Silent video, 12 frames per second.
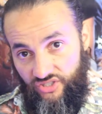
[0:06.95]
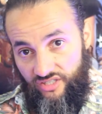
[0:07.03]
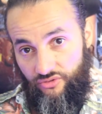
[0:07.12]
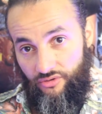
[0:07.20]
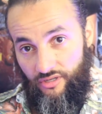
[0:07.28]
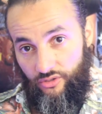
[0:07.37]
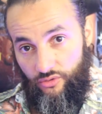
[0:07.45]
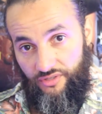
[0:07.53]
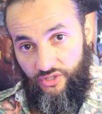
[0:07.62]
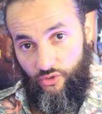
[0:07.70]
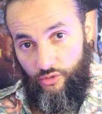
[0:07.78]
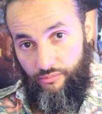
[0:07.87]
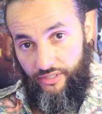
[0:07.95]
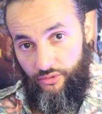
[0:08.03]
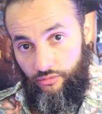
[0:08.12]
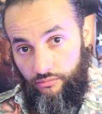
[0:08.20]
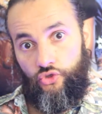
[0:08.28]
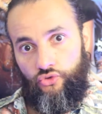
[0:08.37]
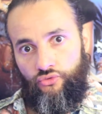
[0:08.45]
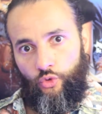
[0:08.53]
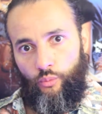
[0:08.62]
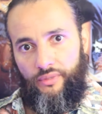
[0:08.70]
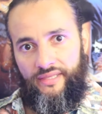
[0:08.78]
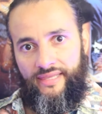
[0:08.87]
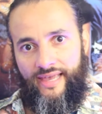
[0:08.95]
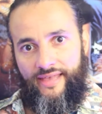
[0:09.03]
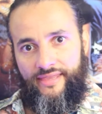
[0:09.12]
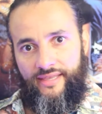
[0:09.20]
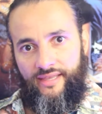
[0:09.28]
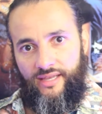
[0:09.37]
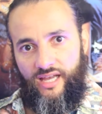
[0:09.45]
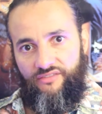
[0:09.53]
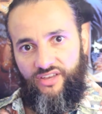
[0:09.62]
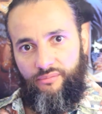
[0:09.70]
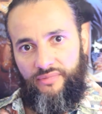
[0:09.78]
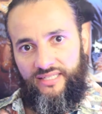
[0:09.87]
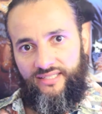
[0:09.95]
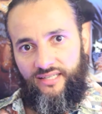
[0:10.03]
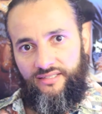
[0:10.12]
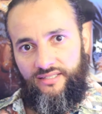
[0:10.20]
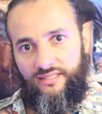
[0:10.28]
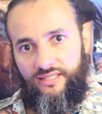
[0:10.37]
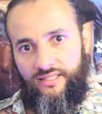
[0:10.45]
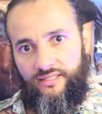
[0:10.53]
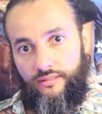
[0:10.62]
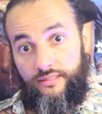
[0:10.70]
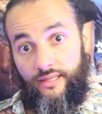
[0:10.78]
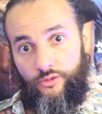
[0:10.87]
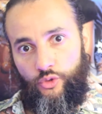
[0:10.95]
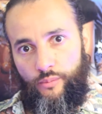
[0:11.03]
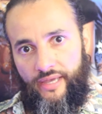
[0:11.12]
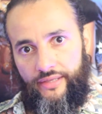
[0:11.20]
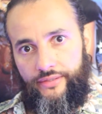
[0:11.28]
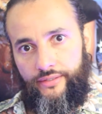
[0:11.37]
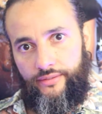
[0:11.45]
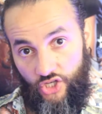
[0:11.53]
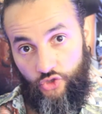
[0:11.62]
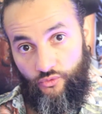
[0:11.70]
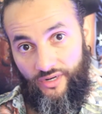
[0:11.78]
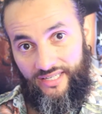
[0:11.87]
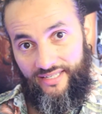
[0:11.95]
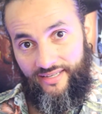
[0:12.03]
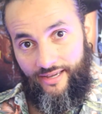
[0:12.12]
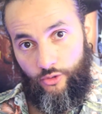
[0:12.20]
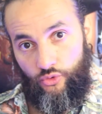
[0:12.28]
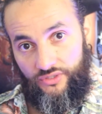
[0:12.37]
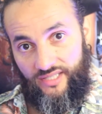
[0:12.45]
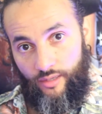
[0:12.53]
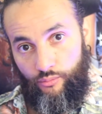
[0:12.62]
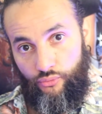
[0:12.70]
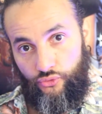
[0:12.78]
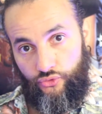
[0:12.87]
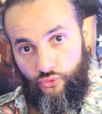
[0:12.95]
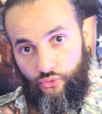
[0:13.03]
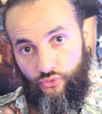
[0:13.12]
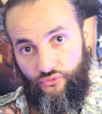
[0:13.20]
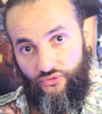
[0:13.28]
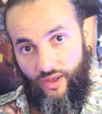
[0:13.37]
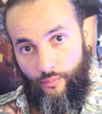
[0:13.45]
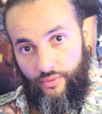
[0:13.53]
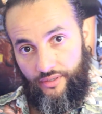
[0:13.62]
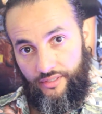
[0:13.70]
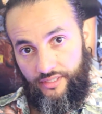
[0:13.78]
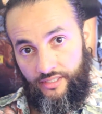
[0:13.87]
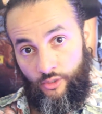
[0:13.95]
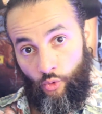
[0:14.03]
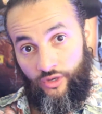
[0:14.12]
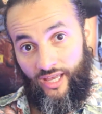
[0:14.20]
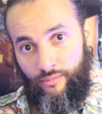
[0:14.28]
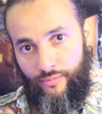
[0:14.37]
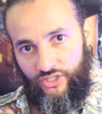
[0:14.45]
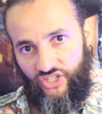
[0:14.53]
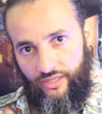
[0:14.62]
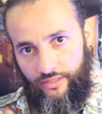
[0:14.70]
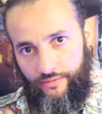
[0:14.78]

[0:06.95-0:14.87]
Gestionnaire de vidéos de mes deux, je suis tombé nez à nez avec mes statistiques. Stade de merde. Et je vois qu'il n'y a que 5% de femmes qui regardent ma chaîne.